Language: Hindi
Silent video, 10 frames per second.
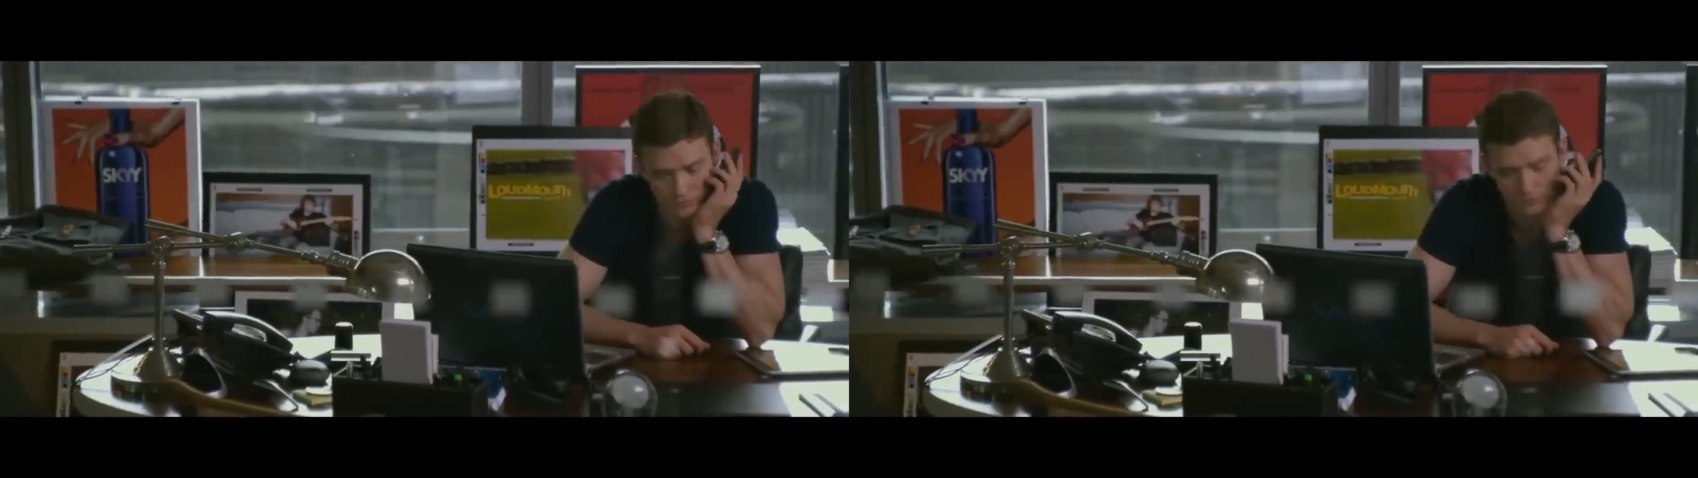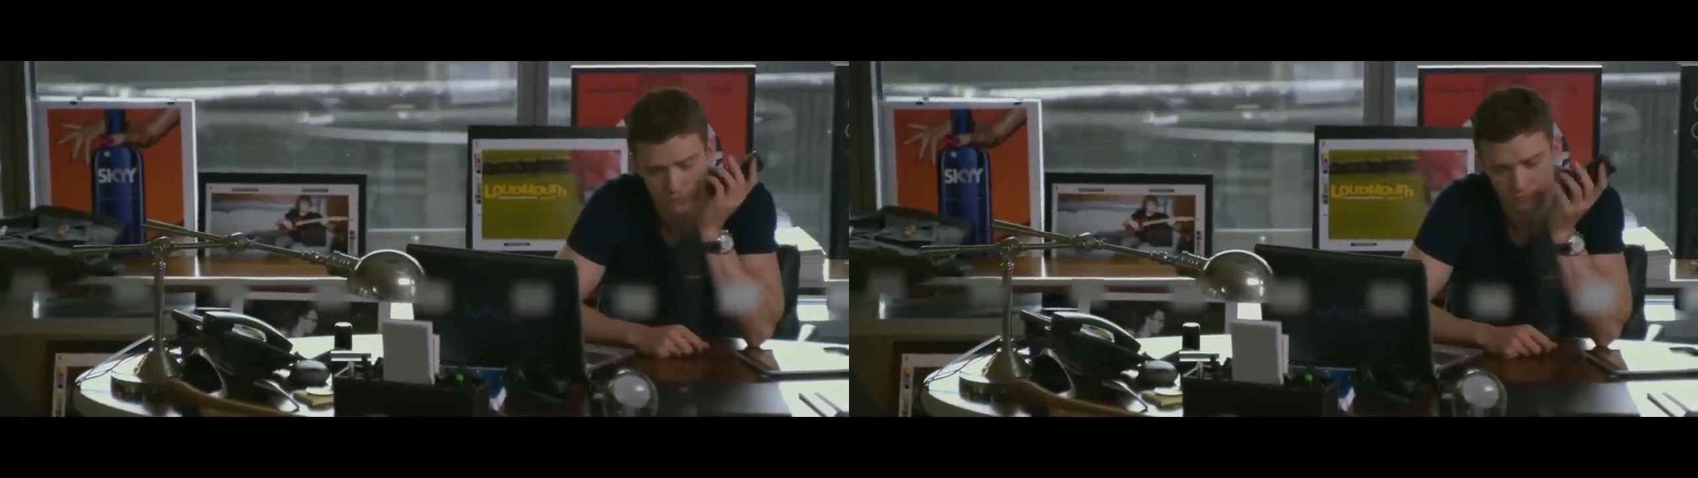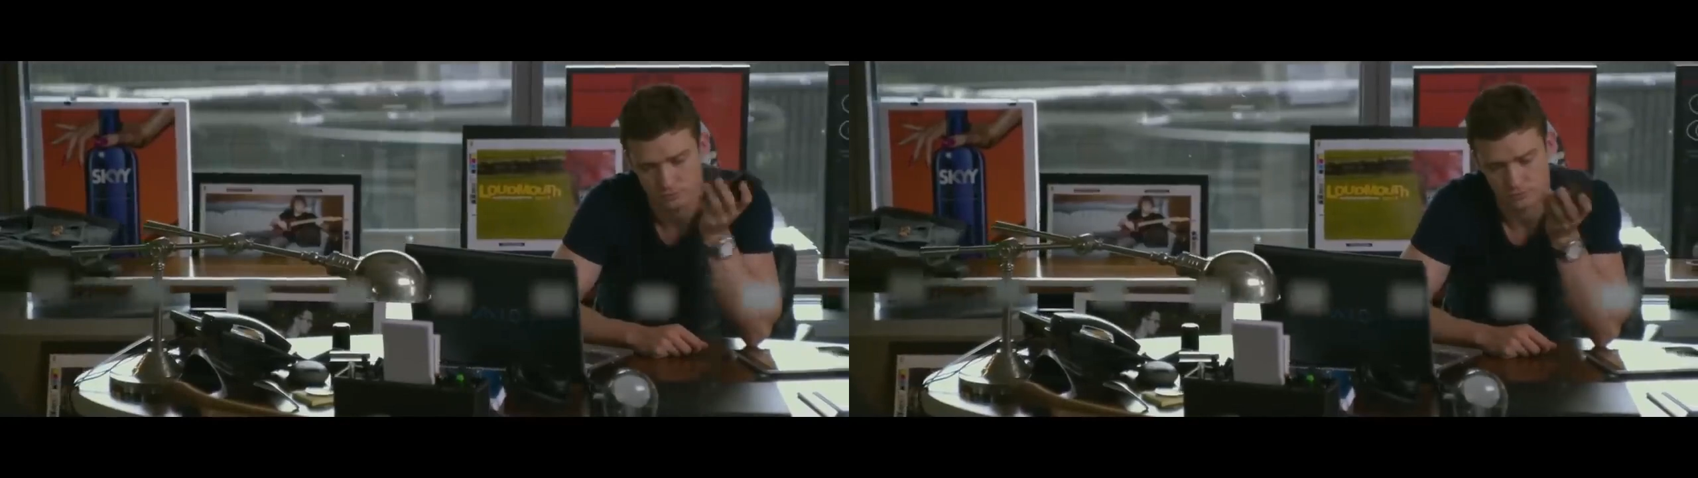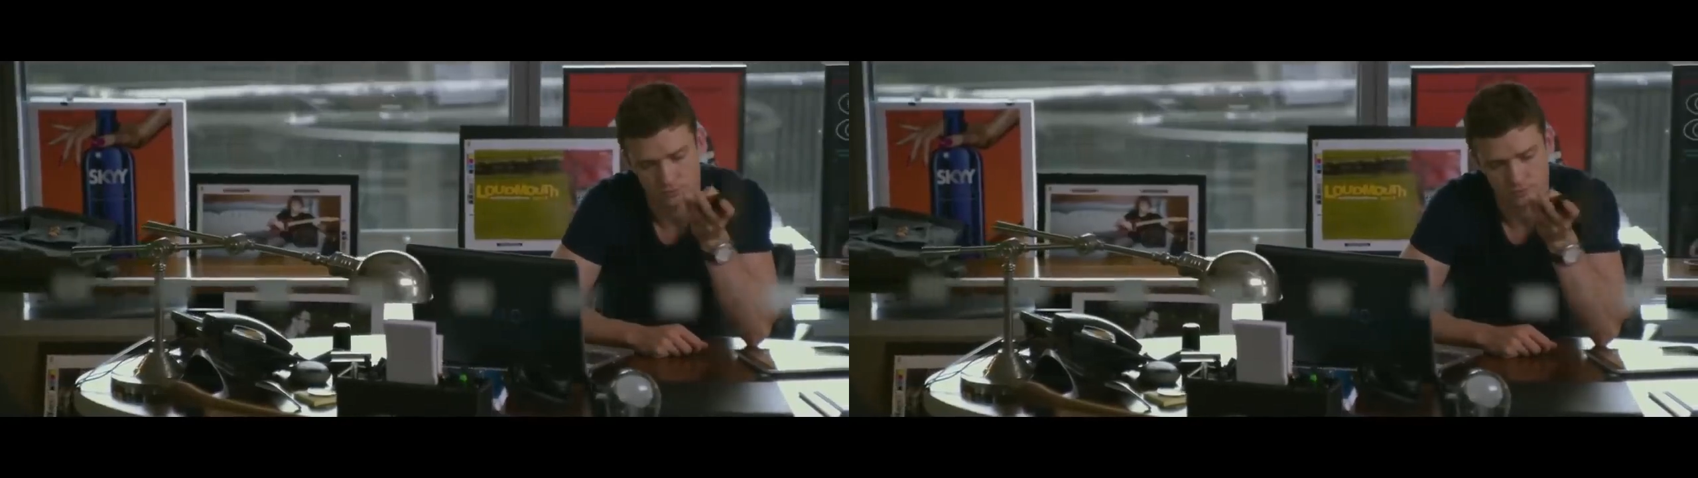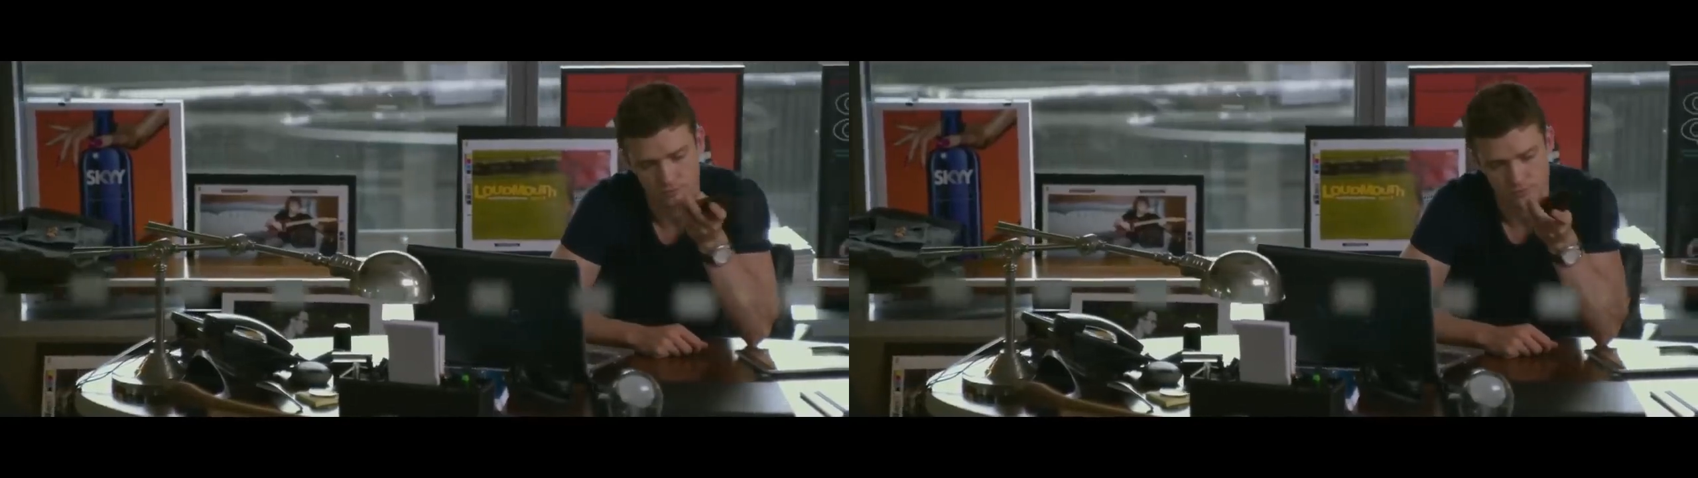होती
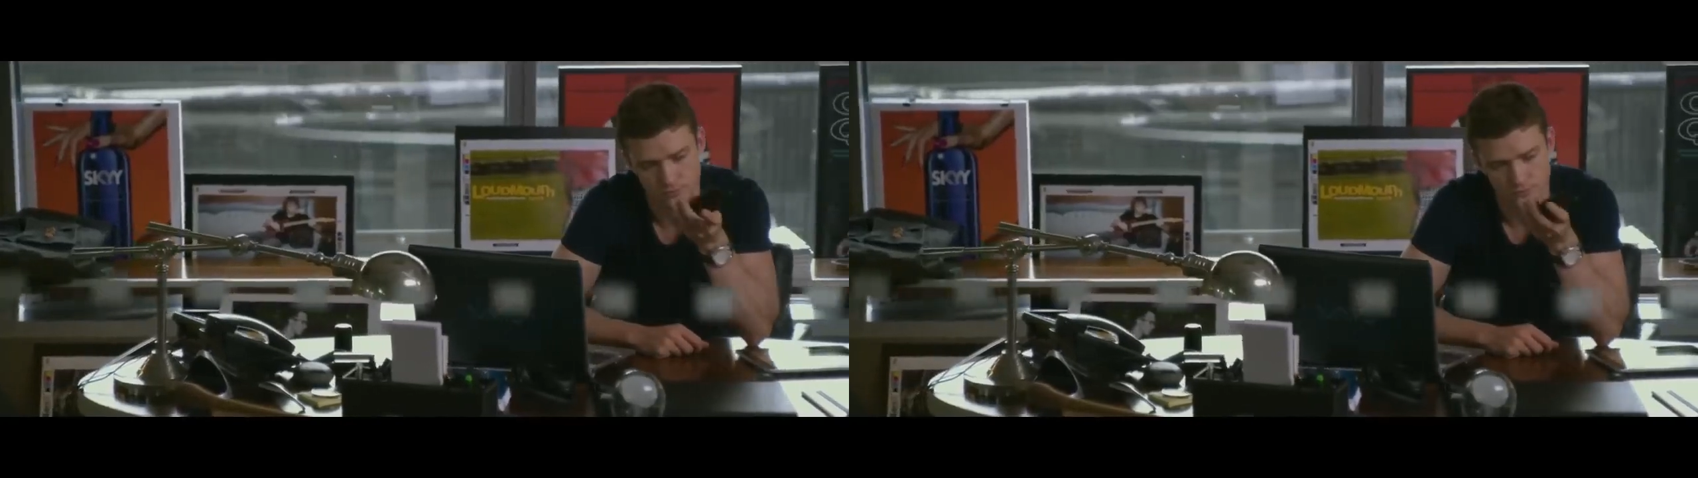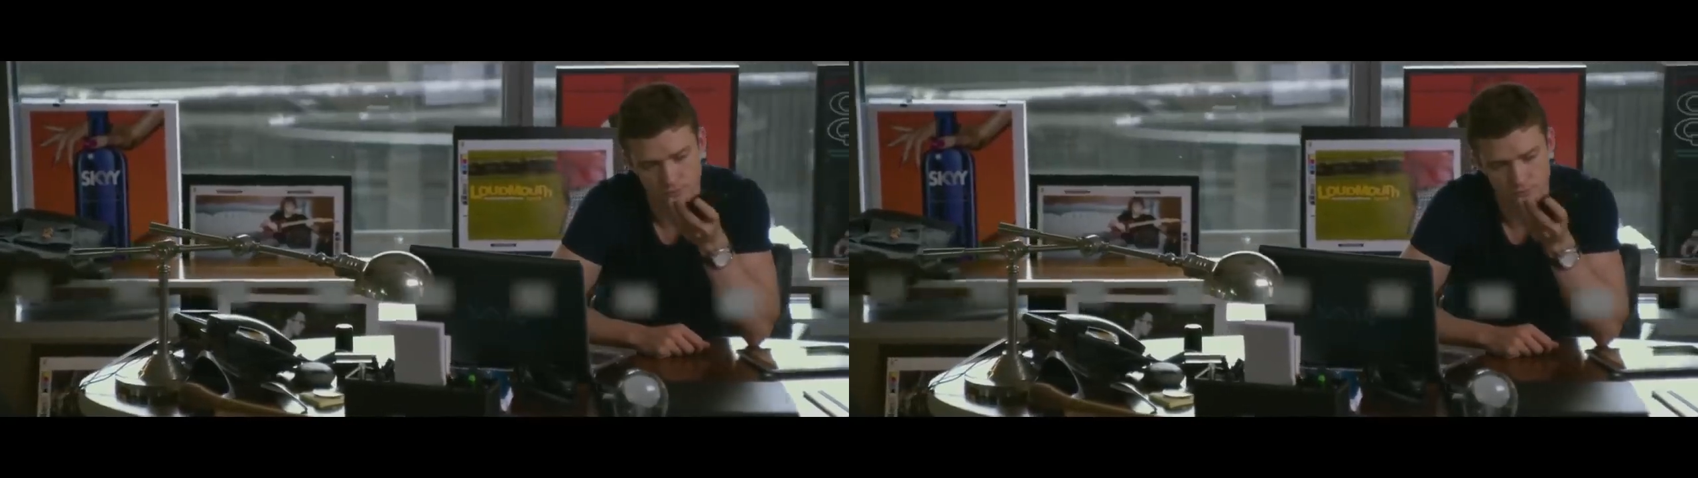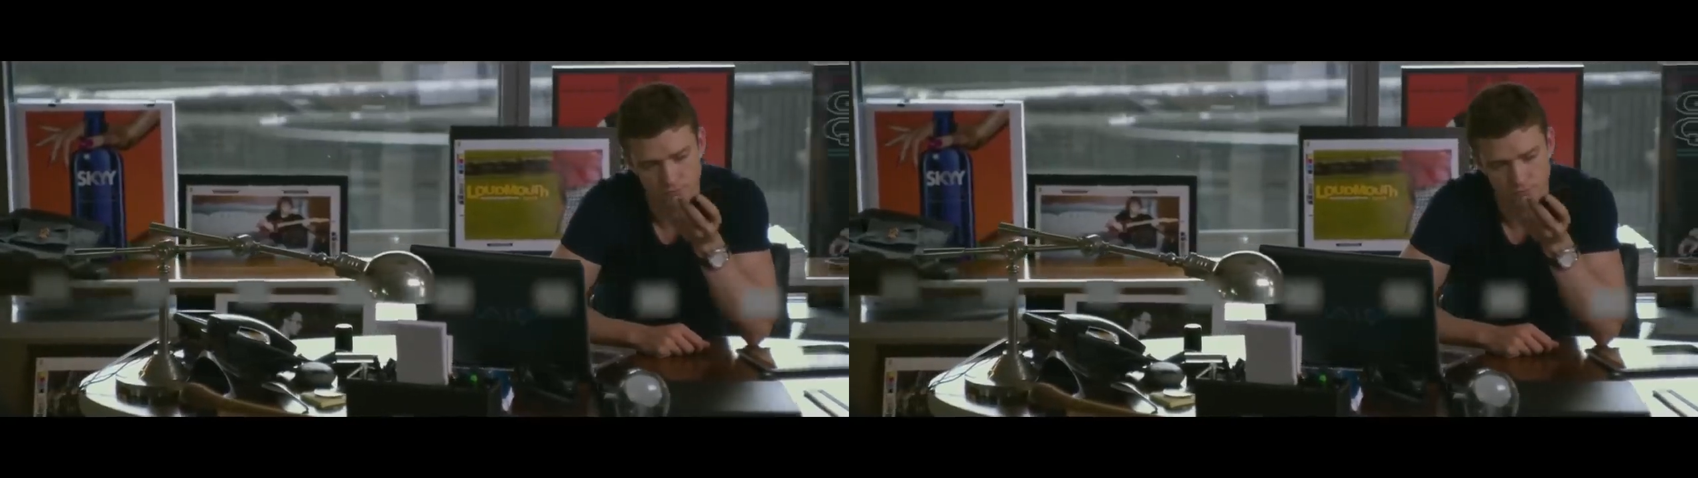उसे पूरी